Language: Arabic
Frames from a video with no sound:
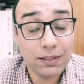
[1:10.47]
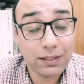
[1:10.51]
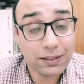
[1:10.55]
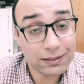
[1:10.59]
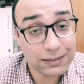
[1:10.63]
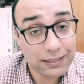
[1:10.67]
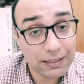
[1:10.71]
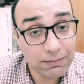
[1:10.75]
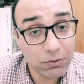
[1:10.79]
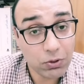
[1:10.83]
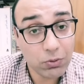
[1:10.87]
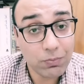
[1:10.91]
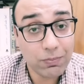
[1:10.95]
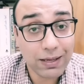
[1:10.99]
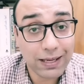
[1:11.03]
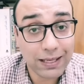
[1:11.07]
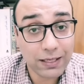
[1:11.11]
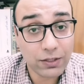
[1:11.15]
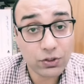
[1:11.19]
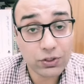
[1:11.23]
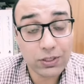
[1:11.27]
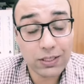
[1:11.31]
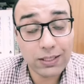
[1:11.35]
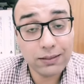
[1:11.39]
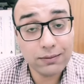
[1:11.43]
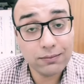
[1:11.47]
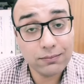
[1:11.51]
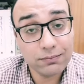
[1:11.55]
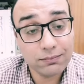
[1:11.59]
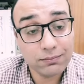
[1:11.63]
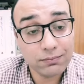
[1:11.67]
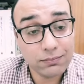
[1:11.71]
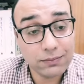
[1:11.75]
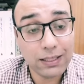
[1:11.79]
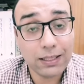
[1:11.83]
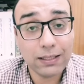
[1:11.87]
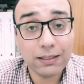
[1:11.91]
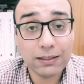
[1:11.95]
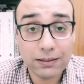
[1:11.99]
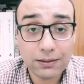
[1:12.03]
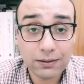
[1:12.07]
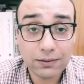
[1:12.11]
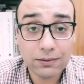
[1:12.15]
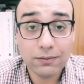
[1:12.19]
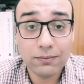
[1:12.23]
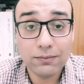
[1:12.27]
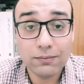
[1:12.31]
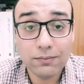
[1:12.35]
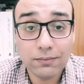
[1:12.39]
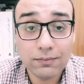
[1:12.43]
اجتمعوا علشان يعني
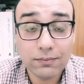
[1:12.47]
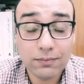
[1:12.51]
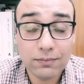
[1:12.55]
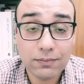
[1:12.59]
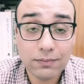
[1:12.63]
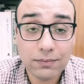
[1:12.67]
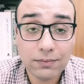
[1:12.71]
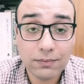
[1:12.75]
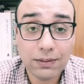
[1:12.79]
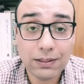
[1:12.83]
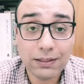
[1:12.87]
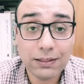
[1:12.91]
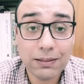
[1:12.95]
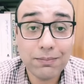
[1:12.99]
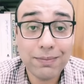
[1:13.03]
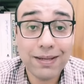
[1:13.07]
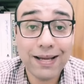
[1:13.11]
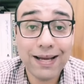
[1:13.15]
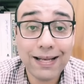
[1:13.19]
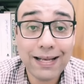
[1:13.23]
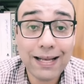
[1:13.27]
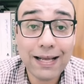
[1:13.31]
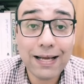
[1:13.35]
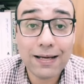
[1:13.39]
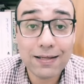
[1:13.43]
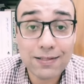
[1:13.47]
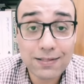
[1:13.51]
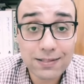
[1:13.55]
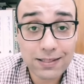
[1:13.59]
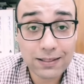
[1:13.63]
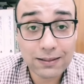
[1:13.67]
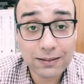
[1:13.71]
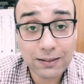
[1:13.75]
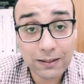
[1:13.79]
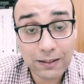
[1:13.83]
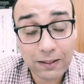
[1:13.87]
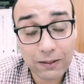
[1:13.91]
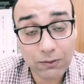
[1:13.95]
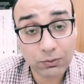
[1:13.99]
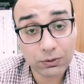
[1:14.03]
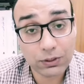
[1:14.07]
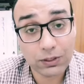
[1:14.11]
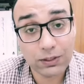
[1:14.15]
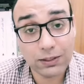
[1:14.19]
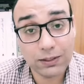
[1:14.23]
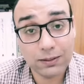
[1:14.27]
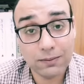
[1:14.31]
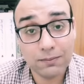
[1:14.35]
يتم إعلاء السيادة الوطنية